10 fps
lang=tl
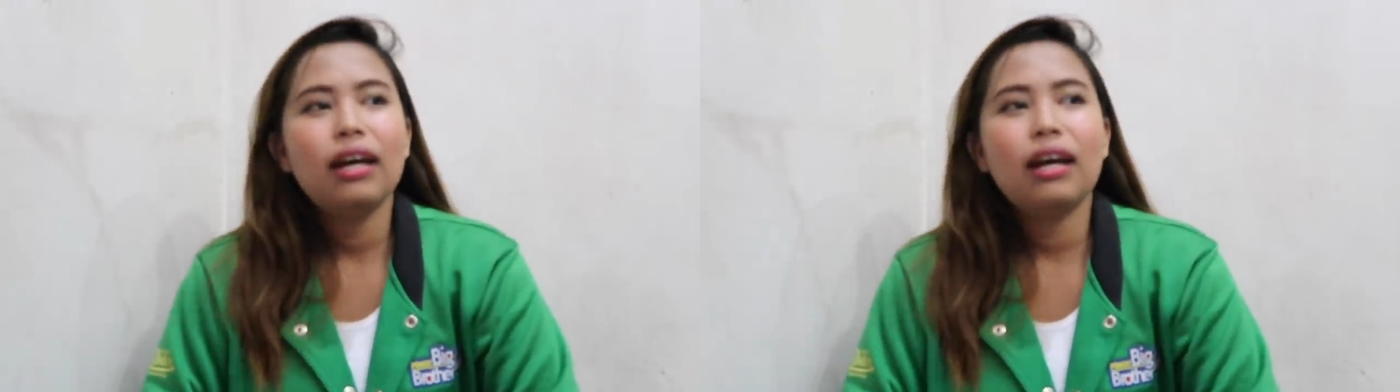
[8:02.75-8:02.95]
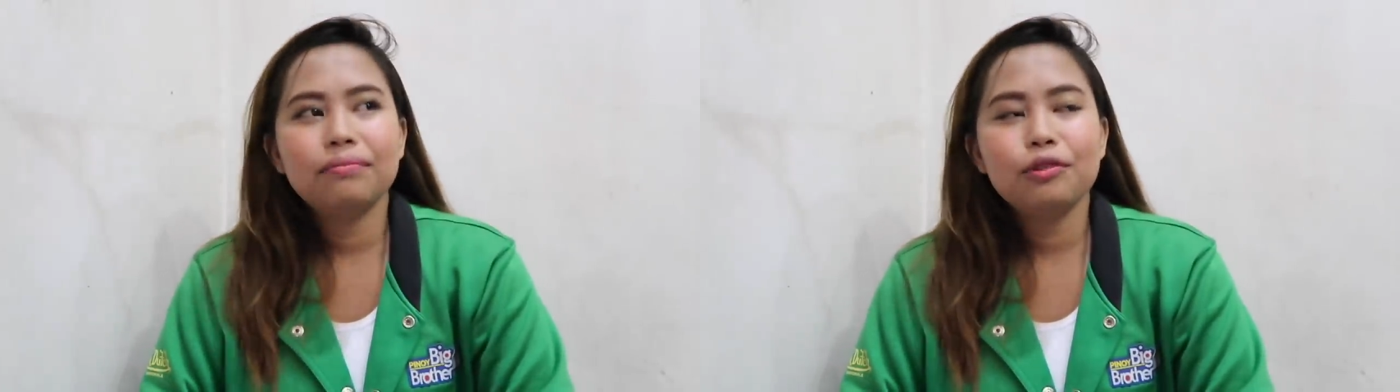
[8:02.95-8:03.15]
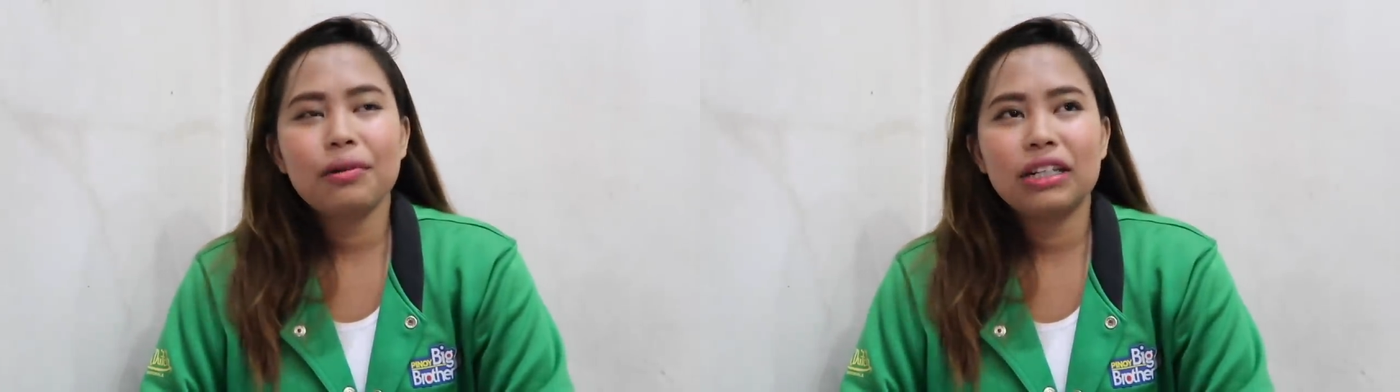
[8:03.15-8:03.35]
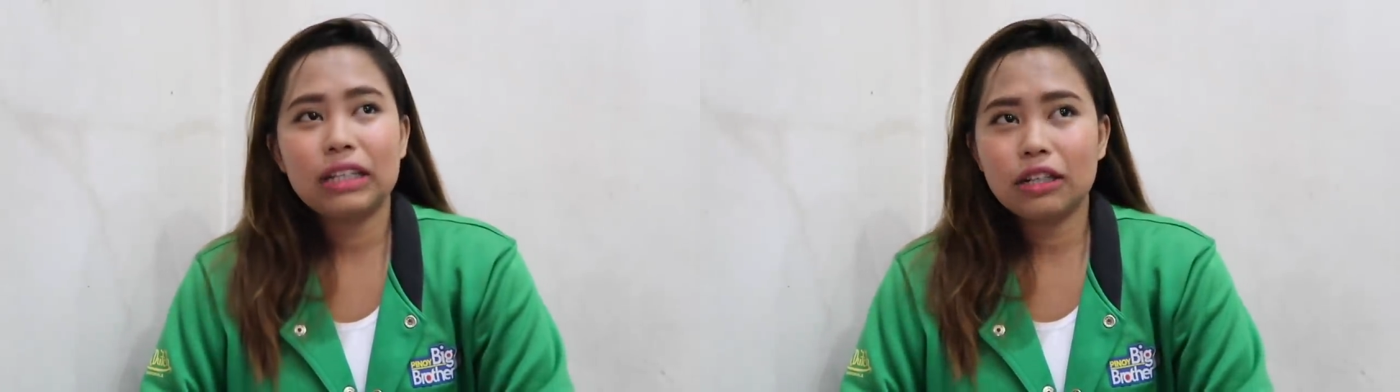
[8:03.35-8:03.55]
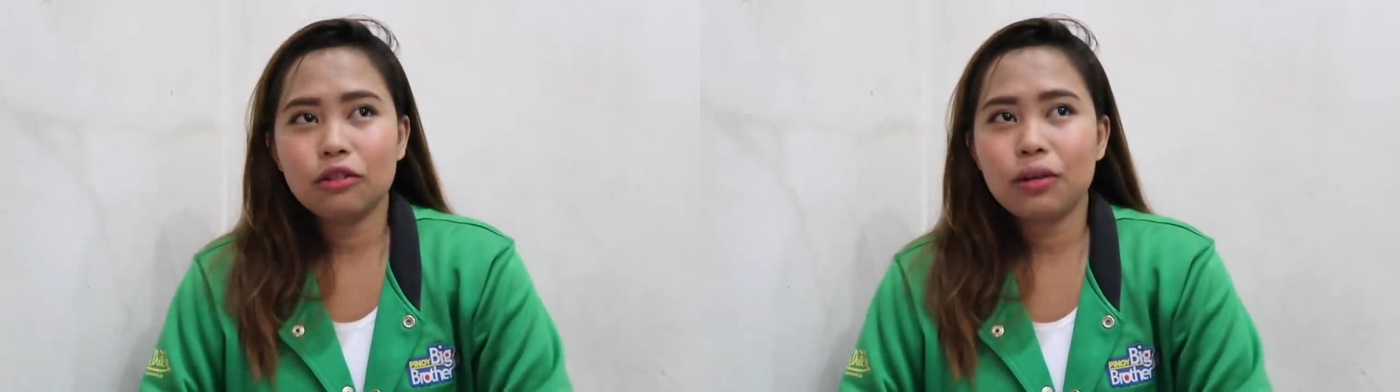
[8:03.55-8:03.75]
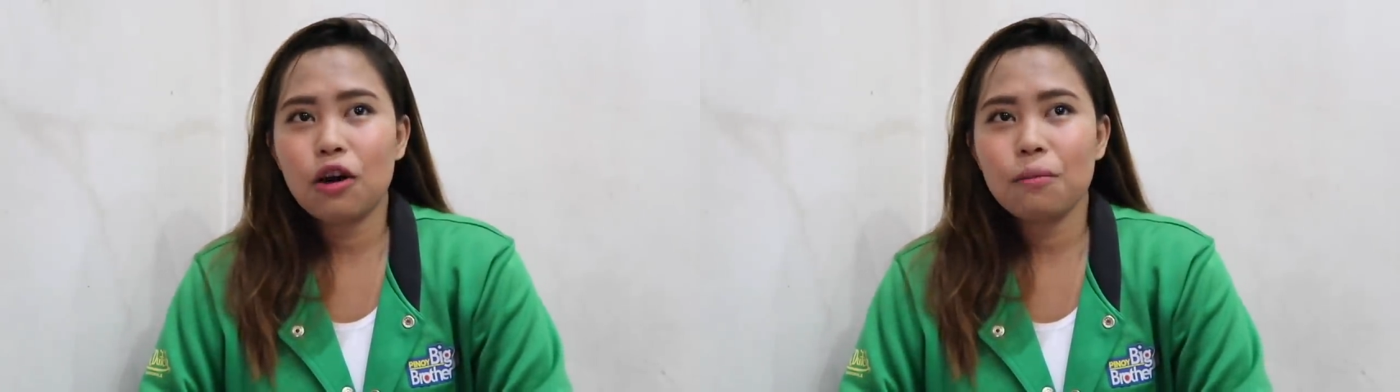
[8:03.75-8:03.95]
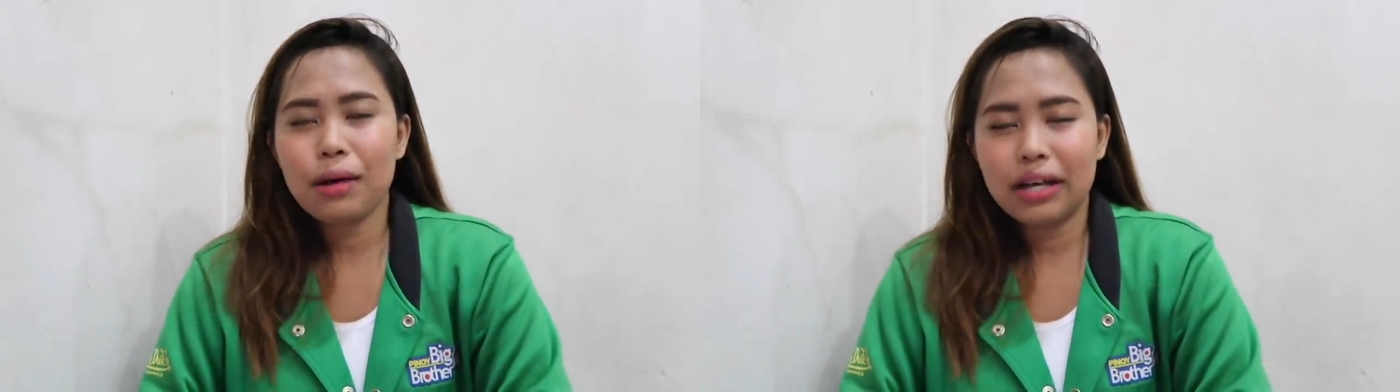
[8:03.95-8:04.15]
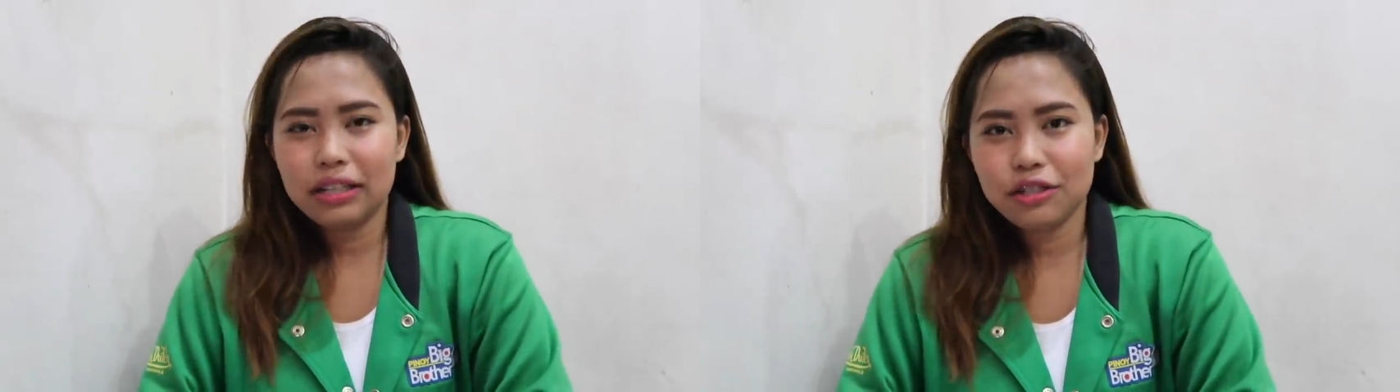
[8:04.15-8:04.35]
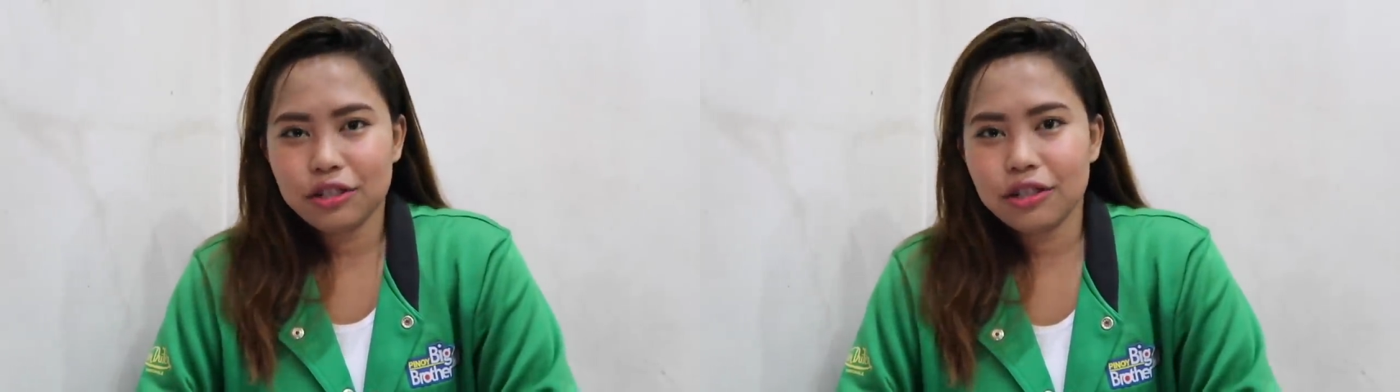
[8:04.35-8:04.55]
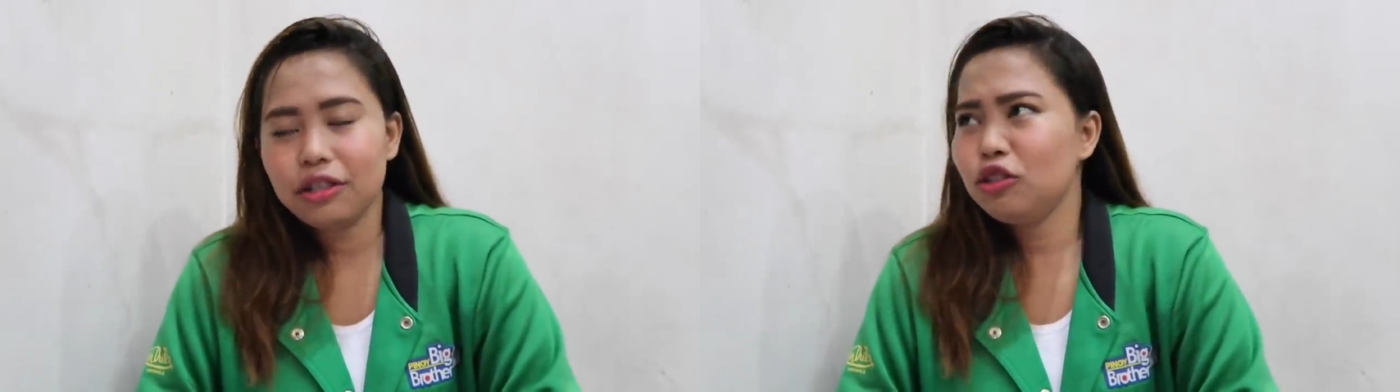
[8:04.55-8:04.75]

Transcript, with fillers: Um, yung mga nagtatanong wala akong manager.